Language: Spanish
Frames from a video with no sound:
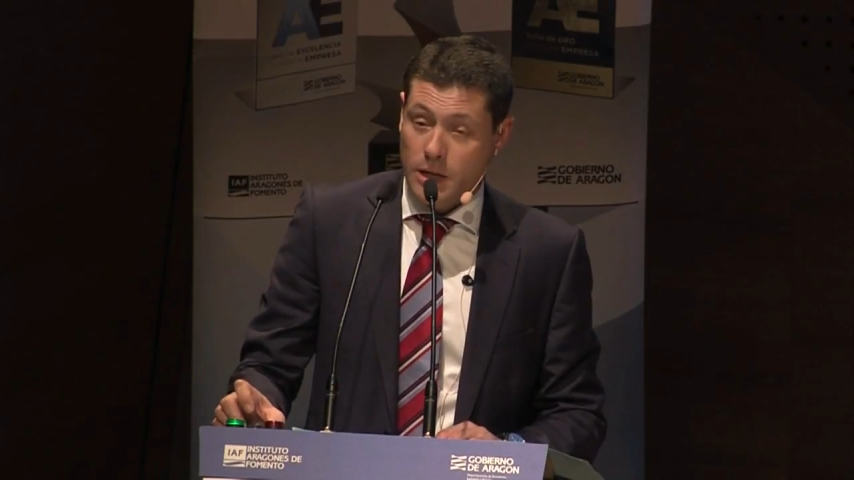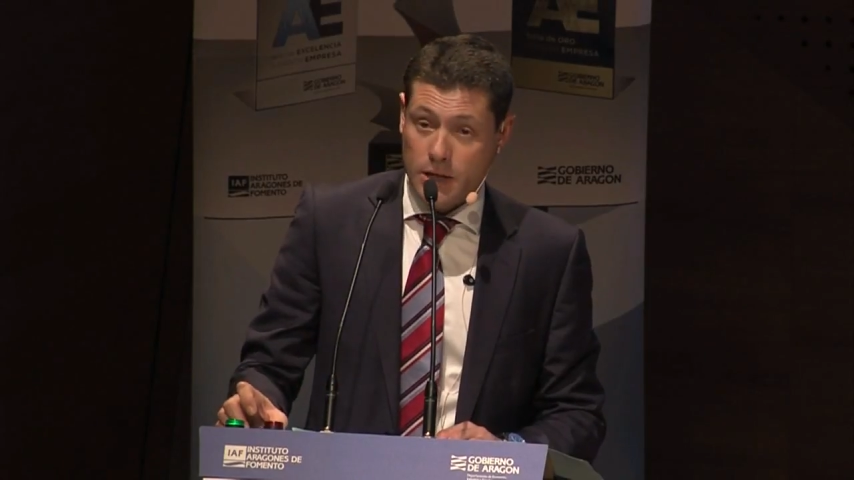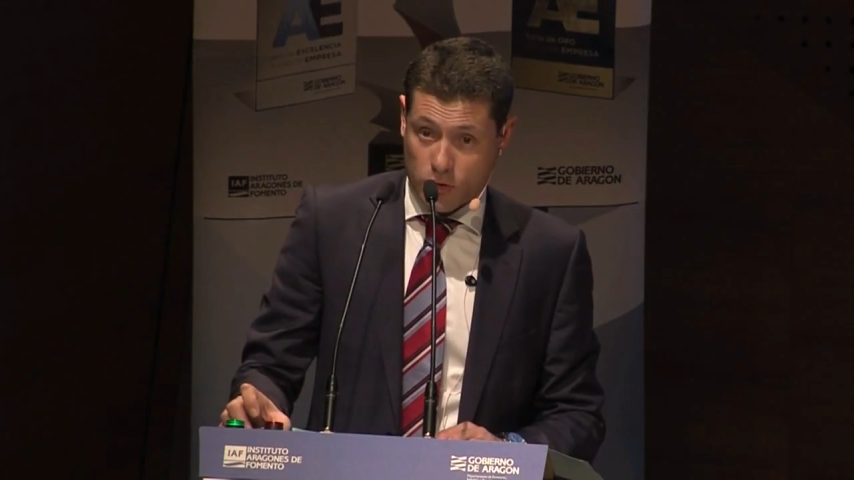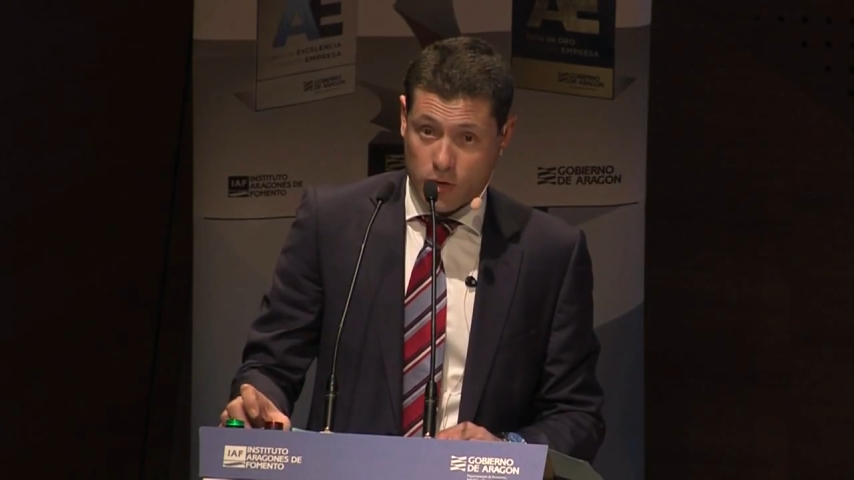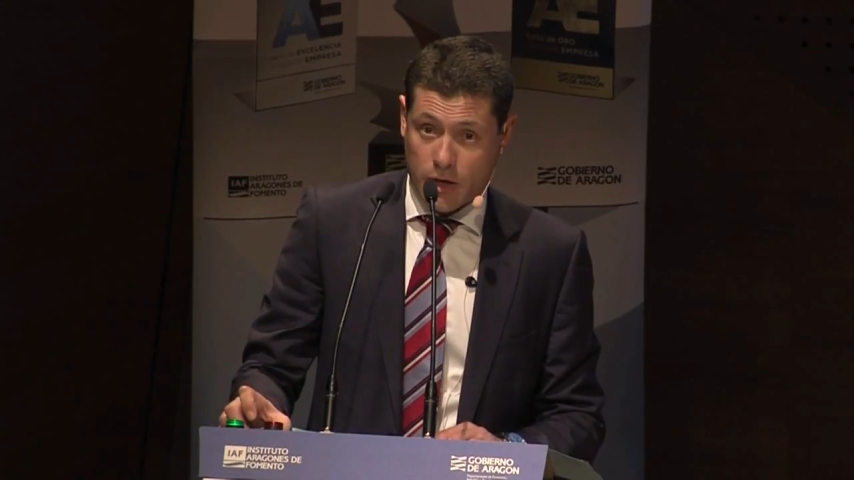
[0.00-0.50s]

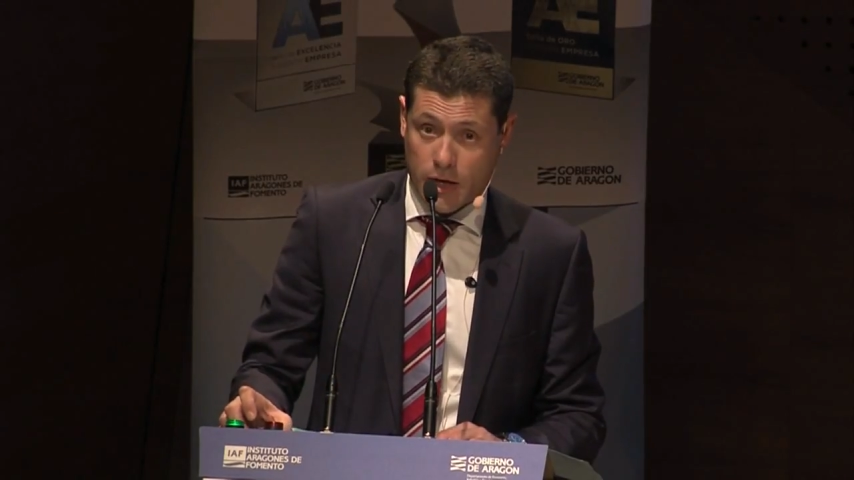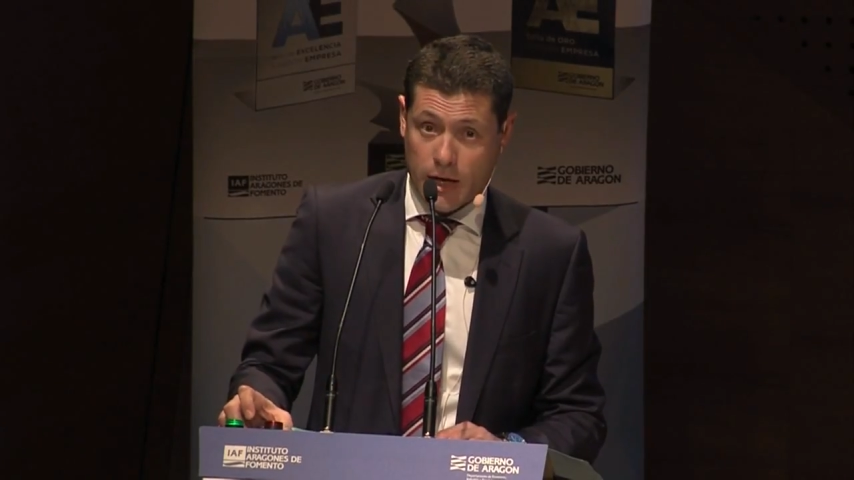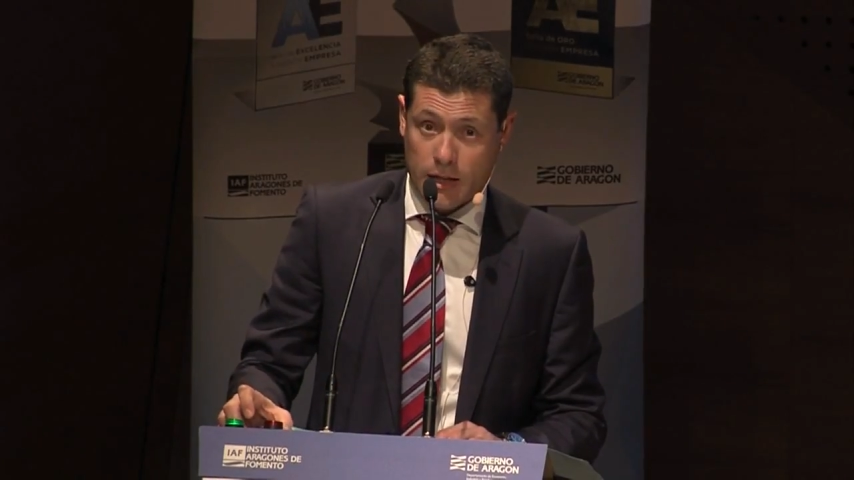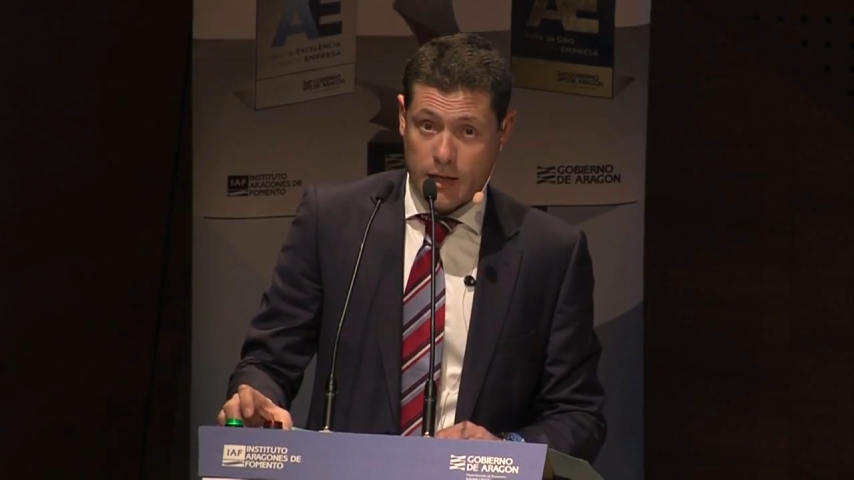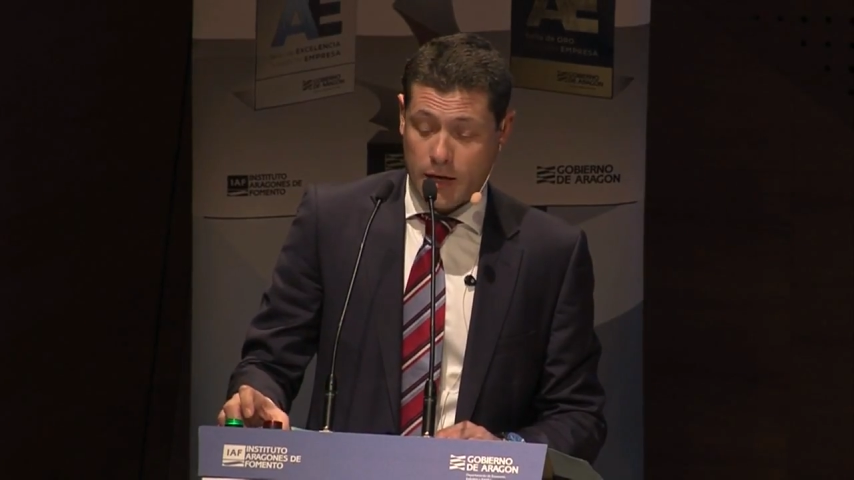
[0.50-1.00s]
director
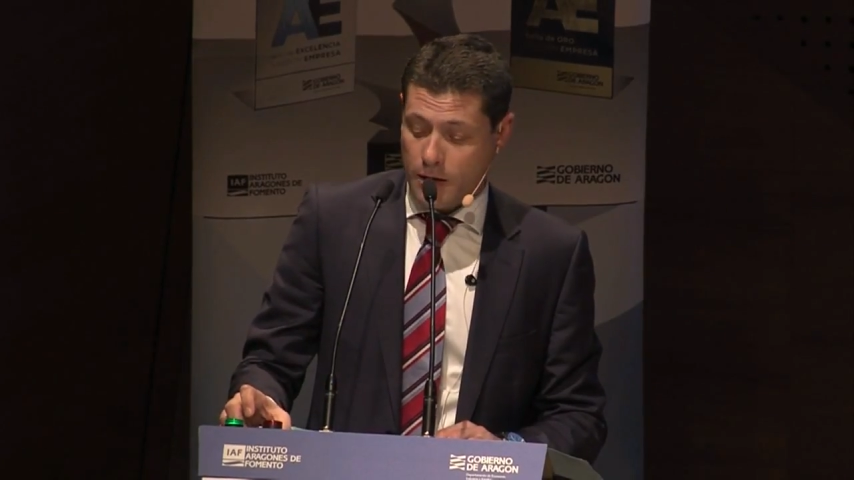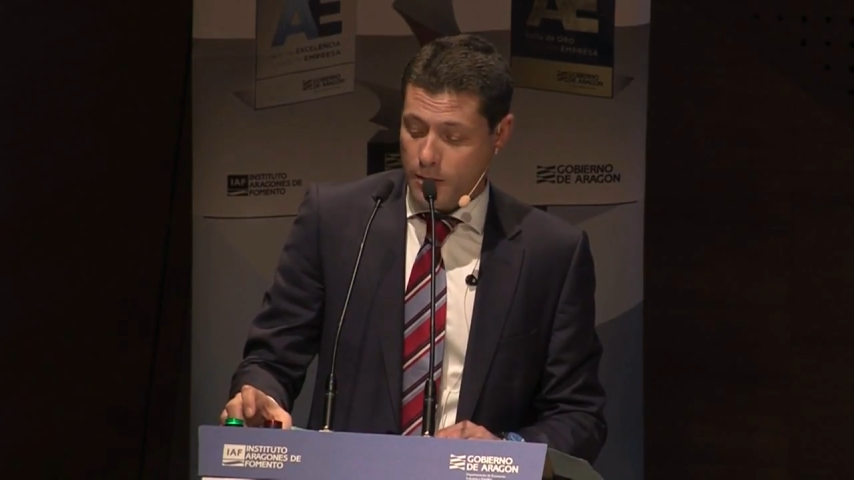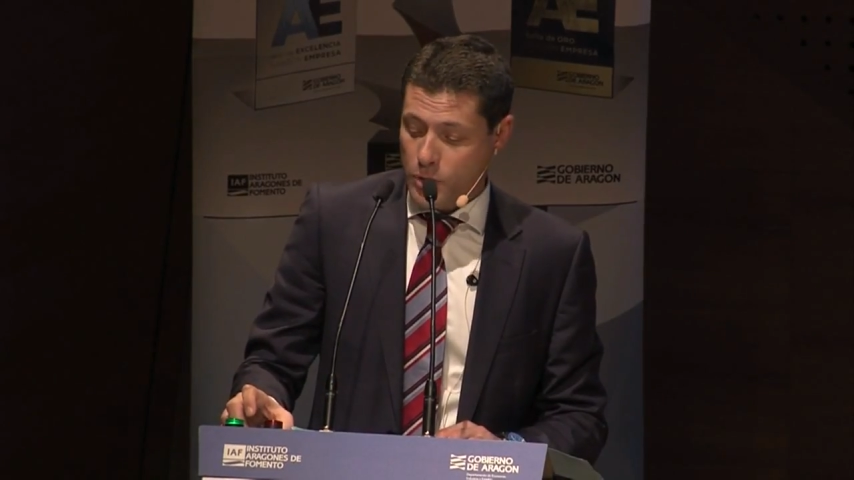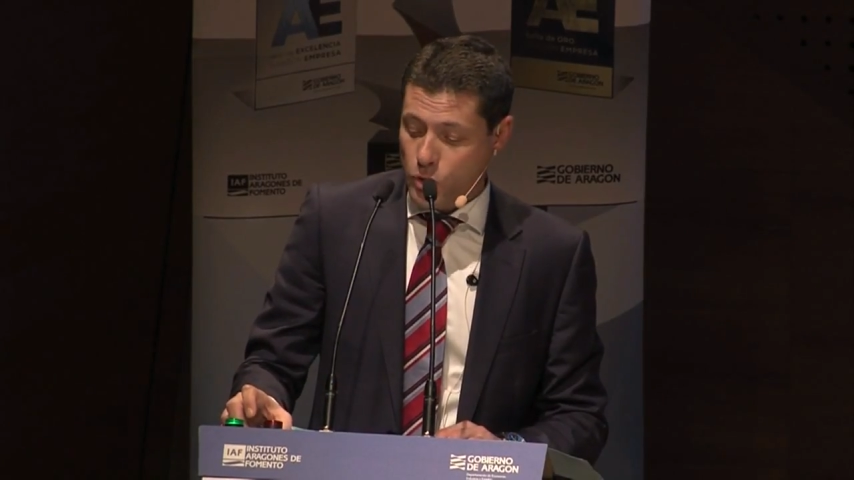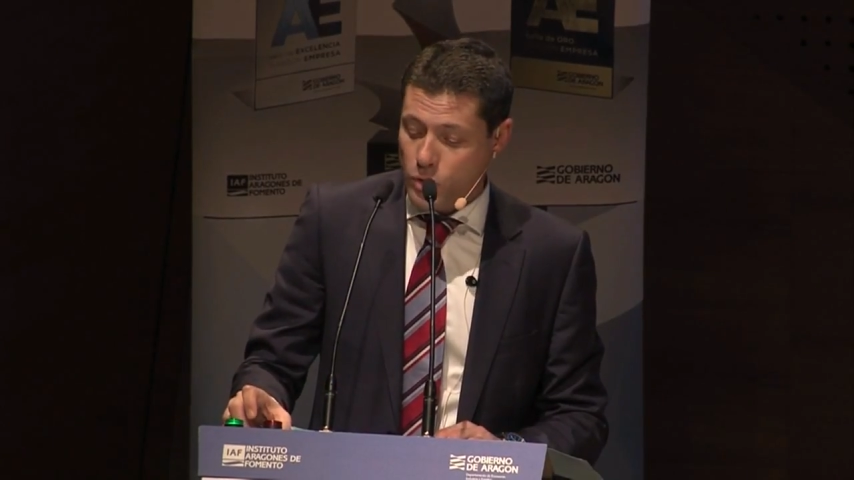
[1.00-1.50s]
general de
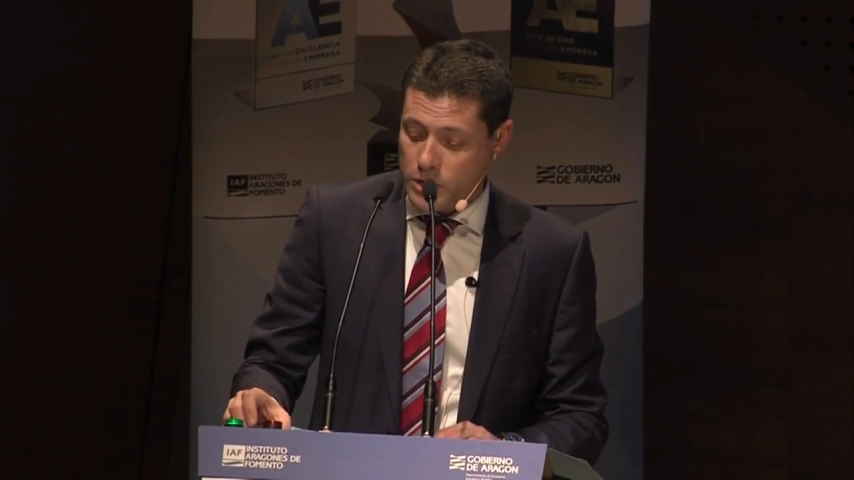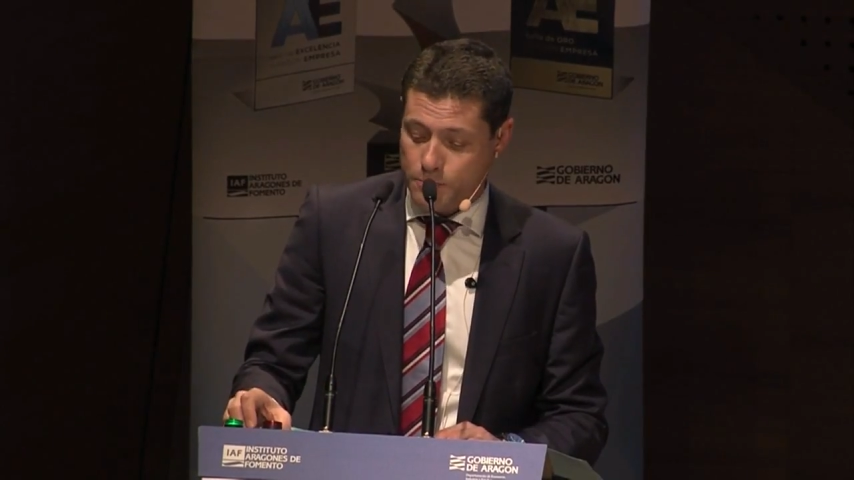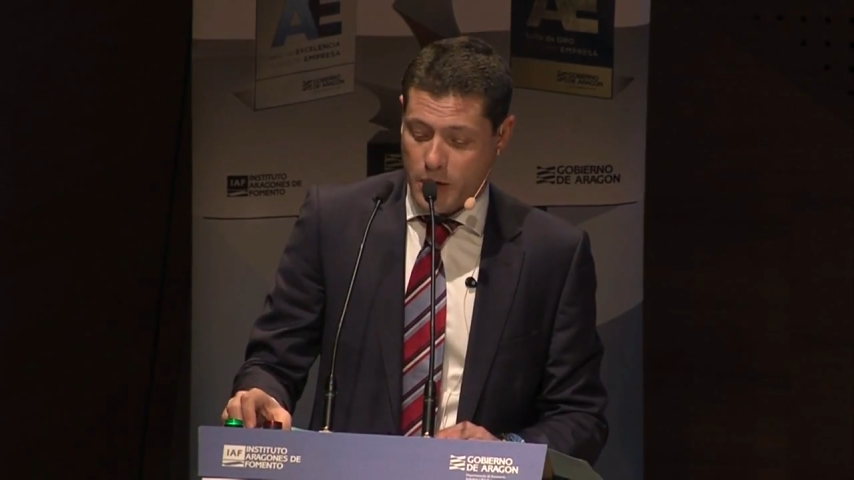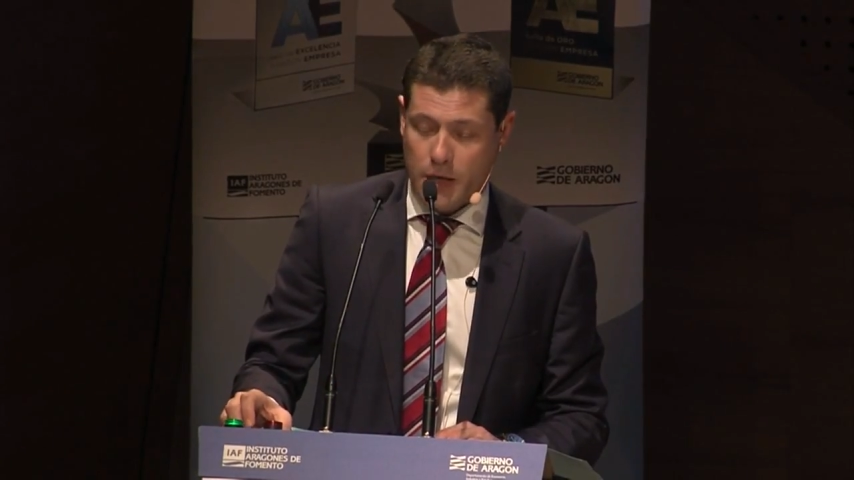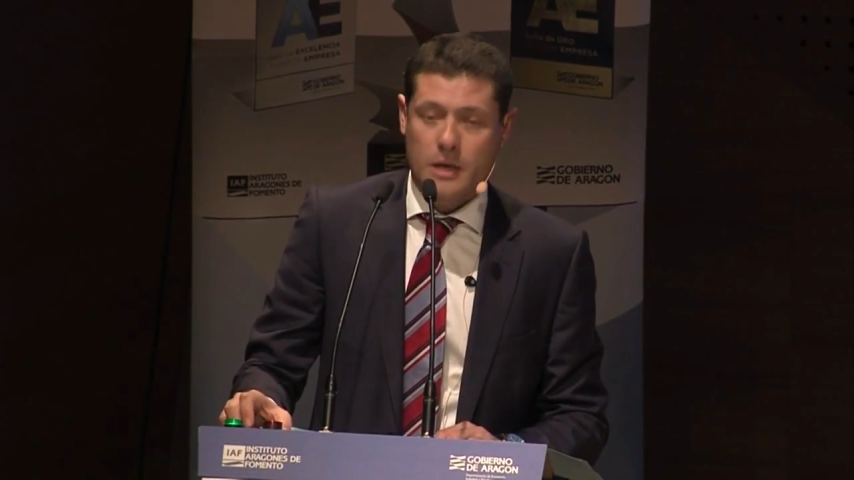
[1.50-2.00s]
Bitur
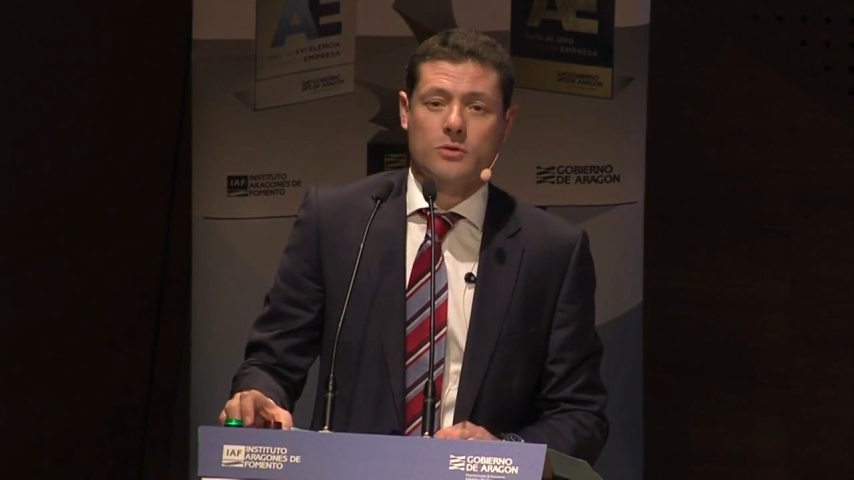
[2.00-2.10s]
España,